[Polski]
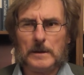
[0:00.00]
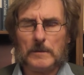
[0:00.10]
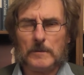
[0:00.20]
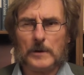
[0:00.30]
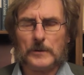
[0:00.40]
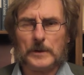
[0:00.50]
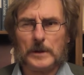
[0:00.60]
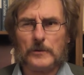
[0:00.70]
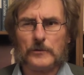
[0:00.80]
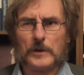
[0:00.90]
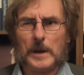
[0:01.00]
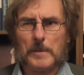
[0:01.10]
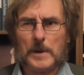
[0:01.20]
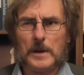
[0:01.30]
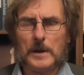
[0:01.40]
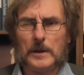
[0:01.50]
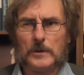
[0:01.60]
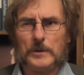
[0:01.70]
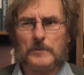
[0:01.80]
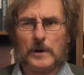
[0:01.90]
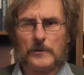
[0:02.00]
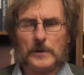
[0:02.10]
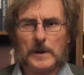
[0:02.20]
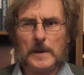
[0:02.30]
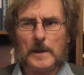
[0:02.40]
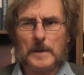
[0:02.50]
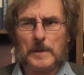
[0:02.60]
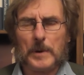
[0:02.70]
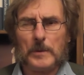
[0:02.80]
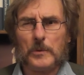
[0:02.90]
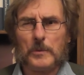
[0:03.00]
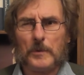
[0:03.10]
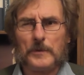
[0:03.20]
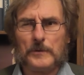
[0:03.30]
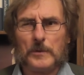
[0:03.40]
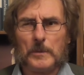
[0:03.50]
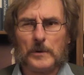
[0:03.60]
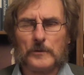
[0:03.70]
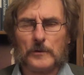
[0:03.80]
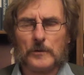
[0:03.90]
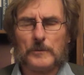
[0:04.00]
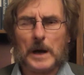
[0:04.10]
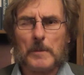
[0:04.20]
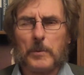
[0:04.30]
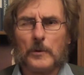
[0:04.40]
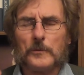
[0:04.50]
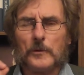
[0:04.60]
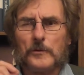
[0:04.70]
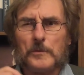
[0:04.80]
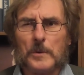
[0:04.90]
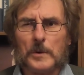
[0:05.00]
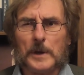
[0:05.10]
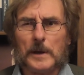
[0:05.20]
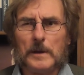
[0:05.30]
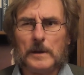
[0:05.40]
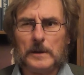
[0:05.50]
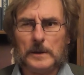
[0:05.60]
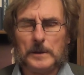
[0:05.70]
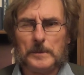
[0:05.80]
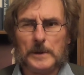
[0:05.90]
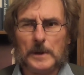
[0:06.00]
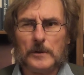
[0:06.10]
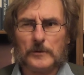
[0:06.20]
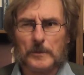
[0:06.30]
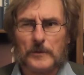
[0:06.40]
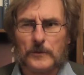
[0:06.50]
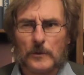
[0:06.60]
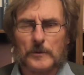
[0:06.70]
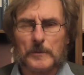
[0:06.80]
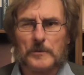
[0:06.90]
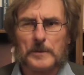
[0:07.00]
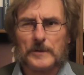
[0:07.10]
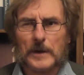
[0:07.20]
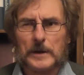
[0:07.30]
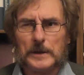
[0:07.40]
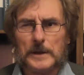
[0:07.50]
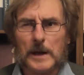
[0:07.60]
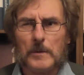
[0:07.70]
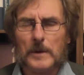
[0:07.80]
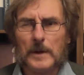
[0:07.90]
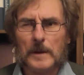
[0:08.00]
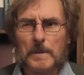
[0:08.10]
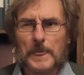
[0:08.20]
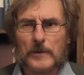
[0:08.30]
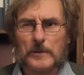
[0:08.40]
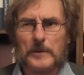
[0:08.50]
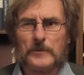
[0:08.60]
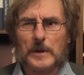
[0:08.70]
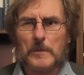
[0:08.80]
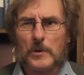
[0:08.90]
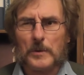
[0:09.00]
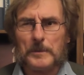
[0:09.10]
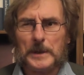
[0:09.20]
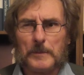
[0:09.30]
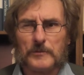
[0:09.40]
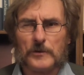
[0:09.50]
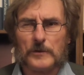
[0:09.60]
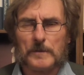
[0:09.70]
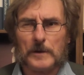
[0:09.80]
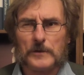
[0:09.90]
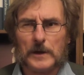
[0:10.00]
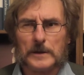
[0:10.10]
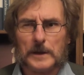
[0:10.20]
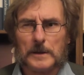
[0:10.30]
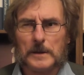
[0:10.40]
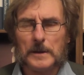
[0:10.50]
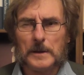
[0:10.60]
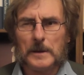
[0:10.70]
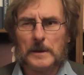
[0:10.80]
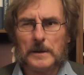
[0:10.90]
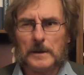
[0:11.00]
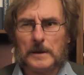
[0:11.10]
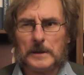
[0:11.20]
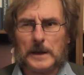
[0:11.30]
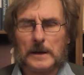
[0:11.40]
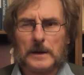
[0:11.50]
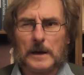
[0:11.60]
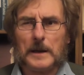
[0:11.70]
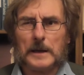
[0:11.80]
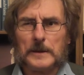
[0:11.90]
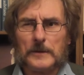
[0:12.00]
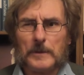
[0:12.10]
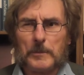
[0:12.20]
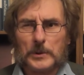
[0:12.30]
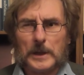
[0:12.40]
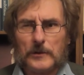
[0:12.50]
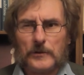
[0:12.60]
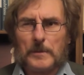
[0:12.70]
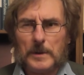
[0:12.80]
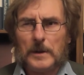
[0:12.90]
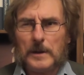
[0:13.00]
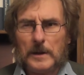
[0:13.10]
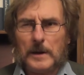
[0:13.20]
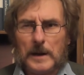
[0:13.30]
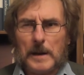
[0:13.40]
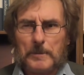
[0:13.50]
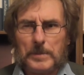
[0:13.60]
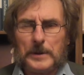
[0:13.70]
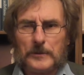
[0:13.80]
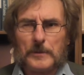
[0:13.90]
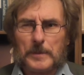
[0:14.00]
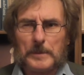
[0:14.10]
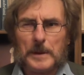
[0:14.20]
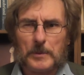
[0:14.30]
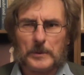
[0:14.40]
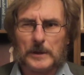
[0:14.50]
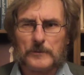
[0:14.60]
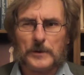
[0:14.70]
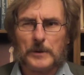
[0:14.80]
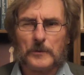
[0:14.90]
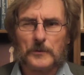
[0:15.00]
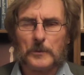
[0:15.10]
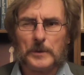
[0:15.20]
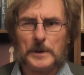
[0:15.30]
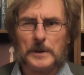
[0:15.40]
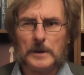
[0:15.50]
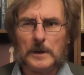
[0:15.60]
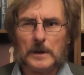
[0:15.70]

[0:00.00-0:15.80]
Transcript: Właśnie ten Szem. No i właśnie, i Pan Bóg powiedział Mojżeszowi, a po co ci moje imię? Żebyś co, żebyś mnie zaklinał? Żebyś sobie mógł mnie przyzywać jak ten, jak Aladyn za potarciem lampy i żebym ja był na twoje usługi?